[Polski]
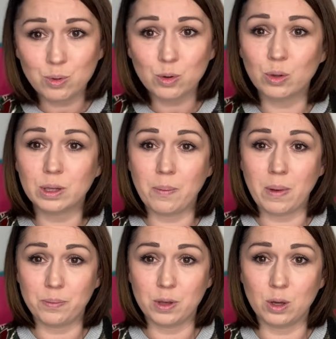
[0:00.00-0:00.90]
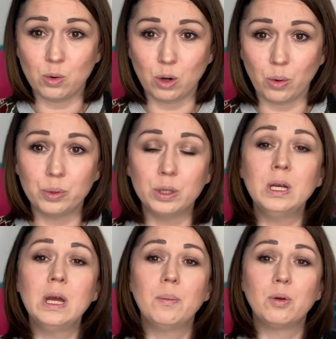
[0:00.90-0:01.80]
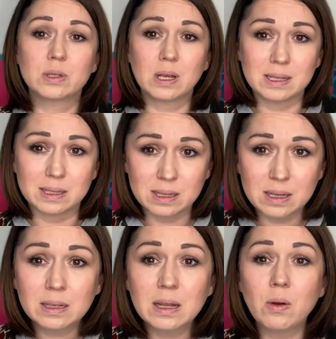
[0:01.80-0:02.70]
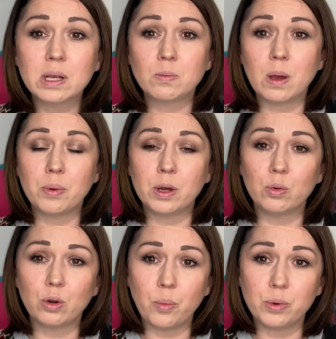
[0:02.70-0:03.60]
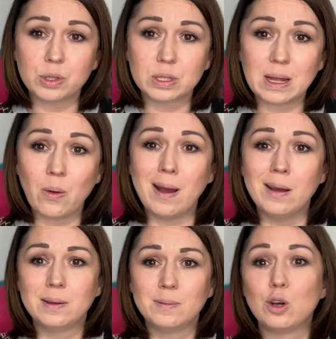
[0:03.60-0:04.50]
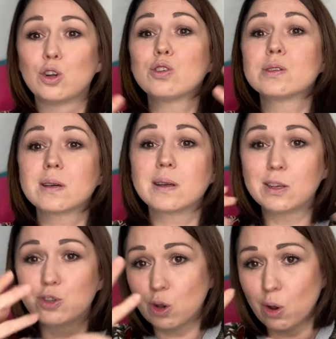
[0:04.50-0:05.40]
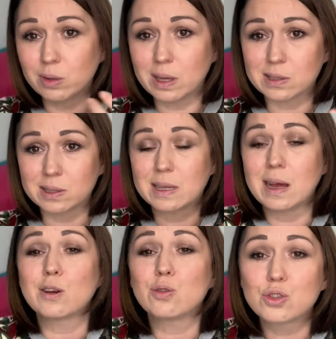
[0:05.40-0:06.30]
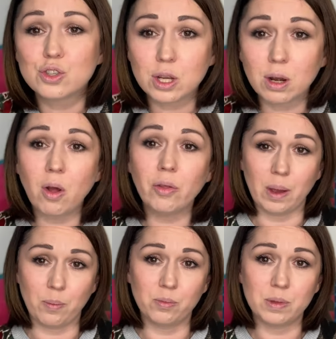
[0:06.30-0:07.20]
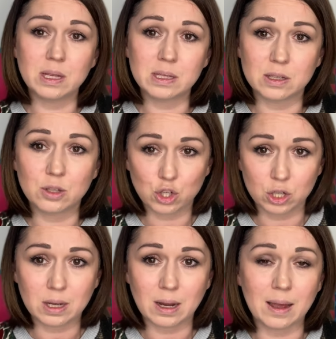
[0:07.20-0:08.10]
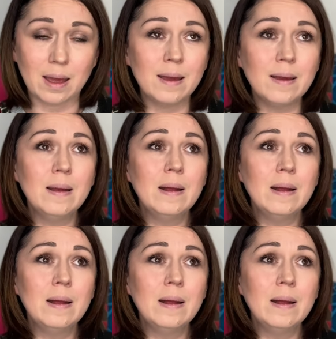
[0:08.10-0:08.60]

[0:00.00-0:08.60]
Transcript: było na mapie Europy. Polska zniknęła z mapy Europy, została rozkradziona, została rozdzielona pomiędzy trzy kraje.